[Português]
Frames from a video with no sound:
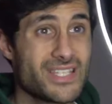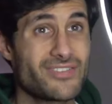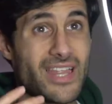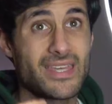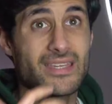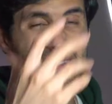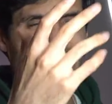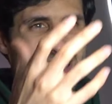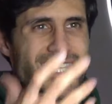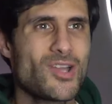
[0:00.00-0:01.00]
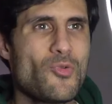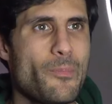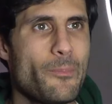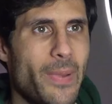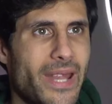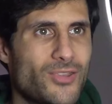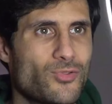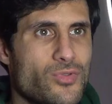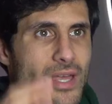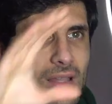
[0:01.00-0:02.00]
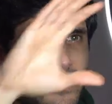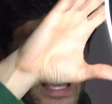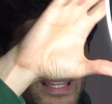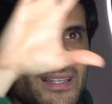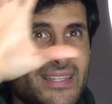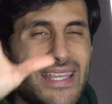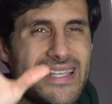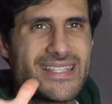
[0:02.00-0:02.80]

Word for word: mas a verdade é que estás tão perto dela e ela tem